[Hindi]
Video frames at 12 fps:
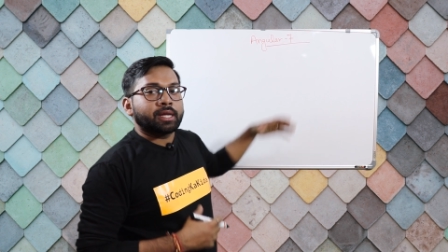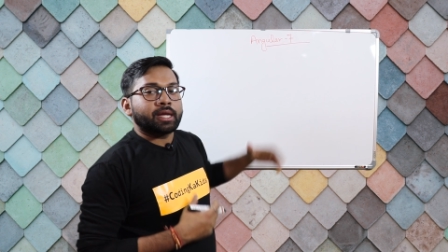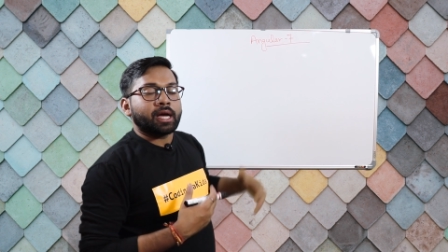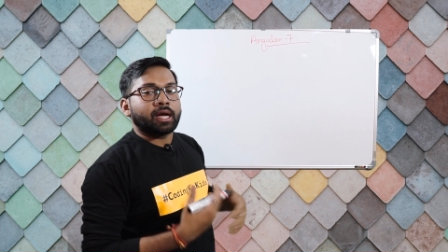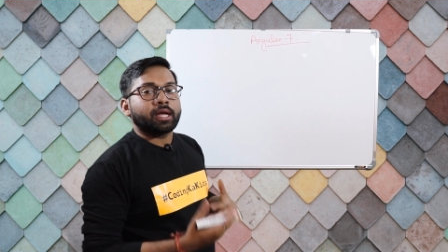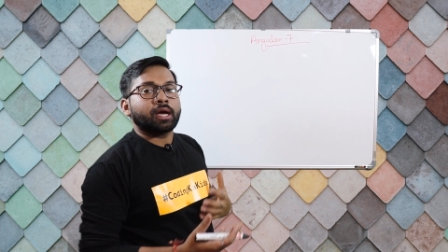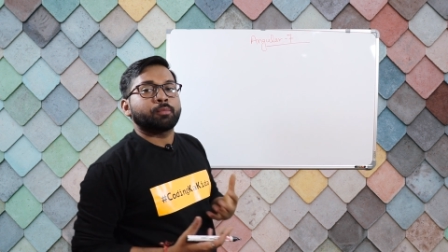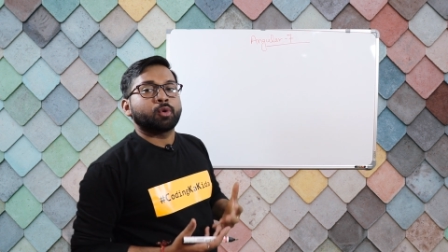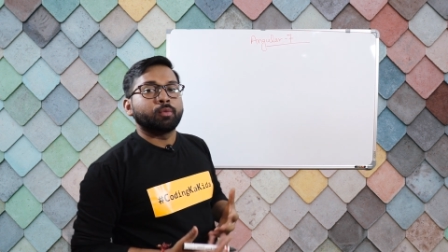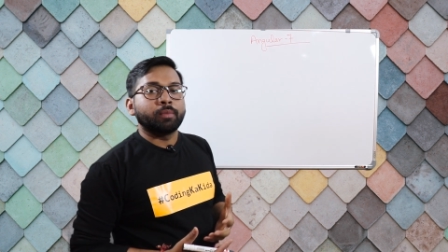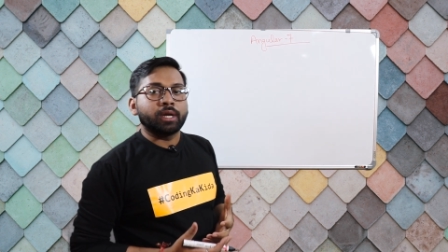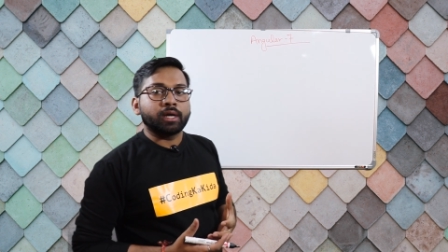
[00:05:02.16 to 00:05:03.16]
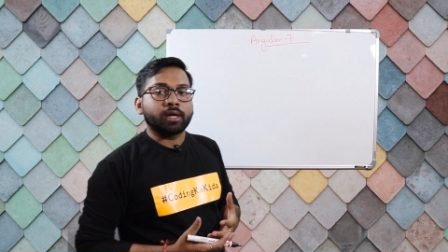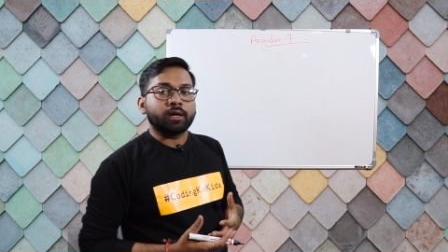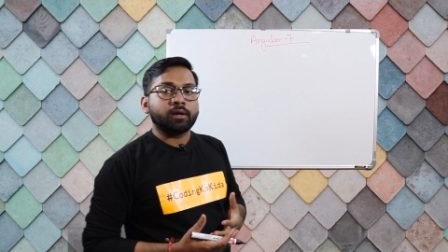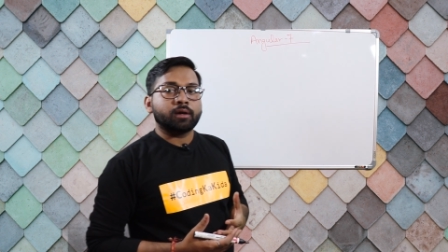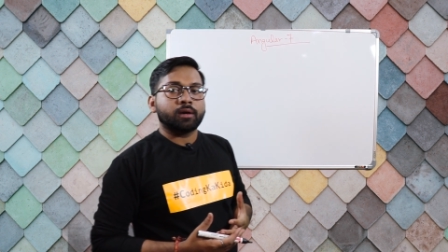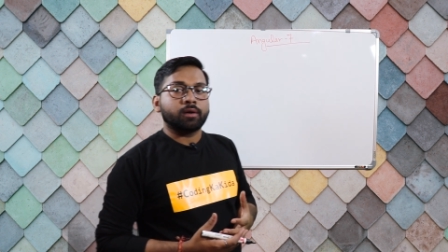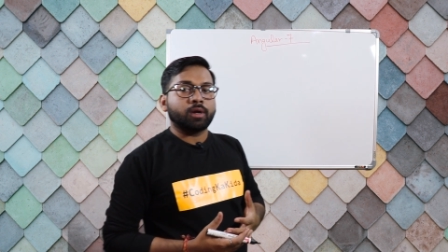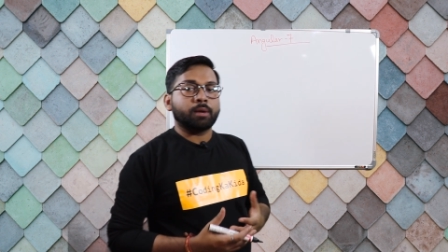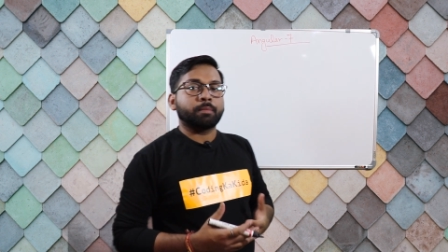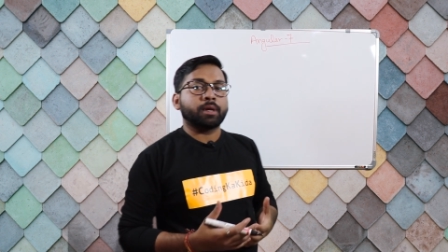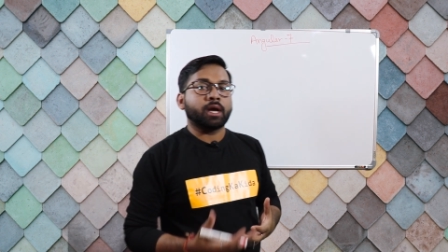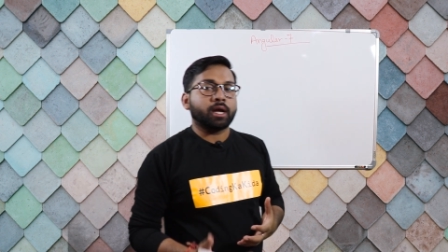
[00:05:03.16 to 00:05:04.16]
क्या क्या आपको मिलेगा और
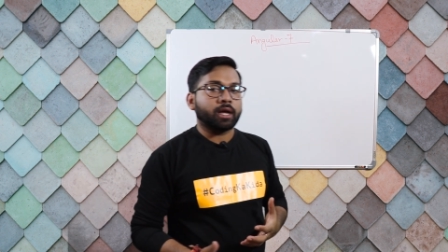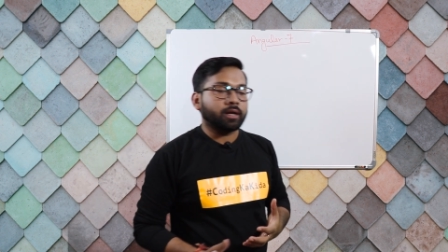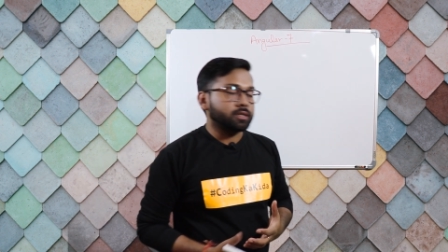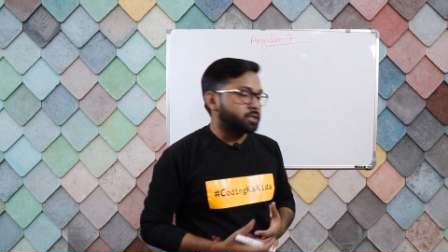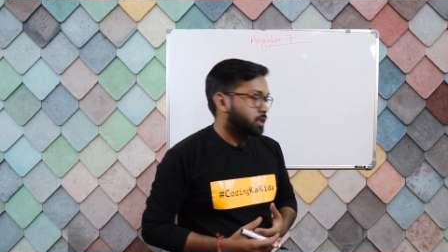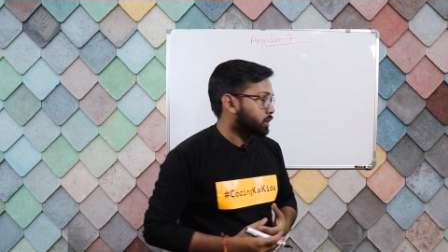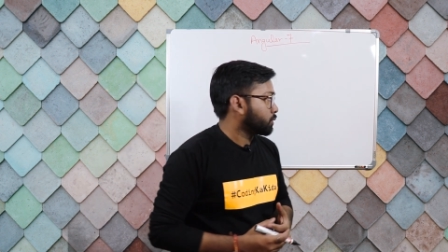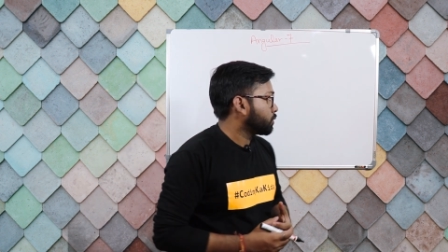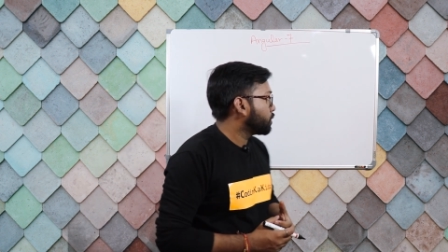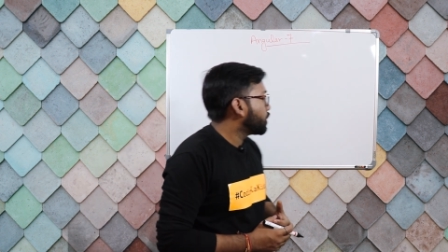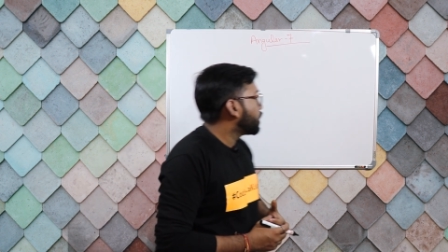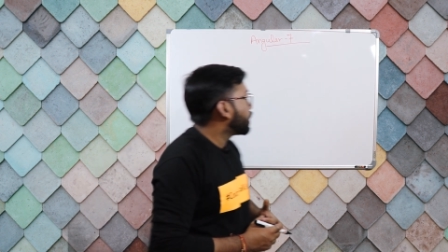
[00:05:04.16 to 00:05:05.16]
आप क्या क्या कर सकते हो